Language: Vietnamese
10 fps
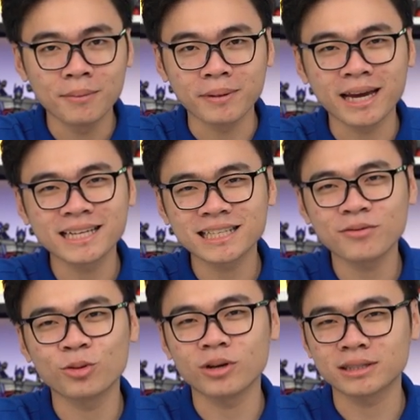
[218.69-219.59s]
Mình nghĩ sẽ
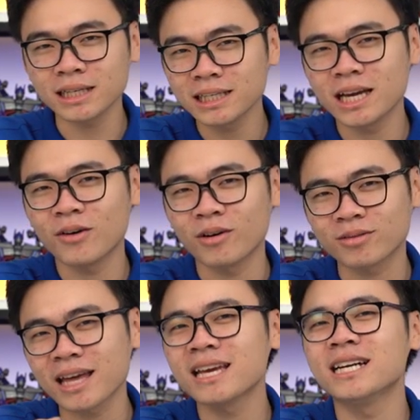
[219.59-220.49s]
phụ thuộc rất nhiều vào
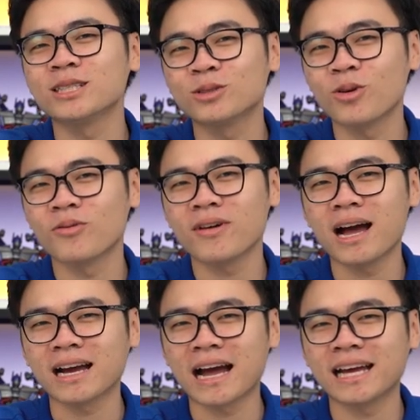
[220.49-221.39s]
tay người sử dụng
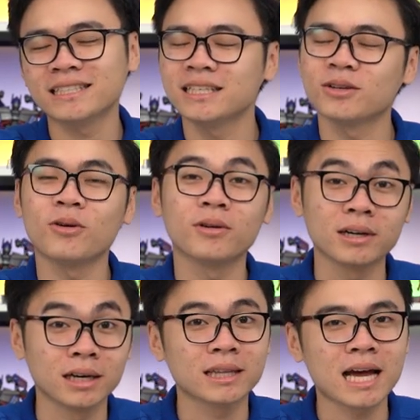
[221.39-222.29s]
và cái trình độ
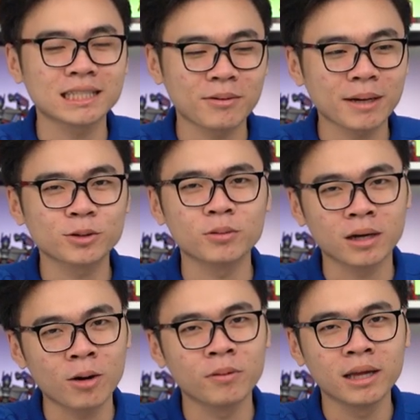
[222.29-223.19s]
người ta sẽ có ép được
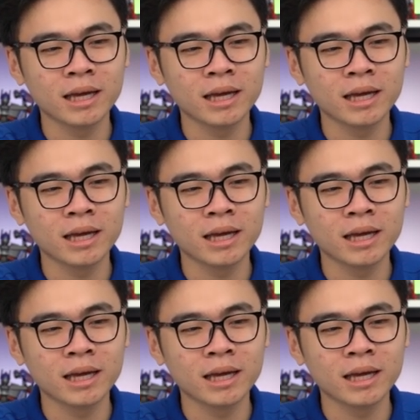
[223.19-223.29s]
không.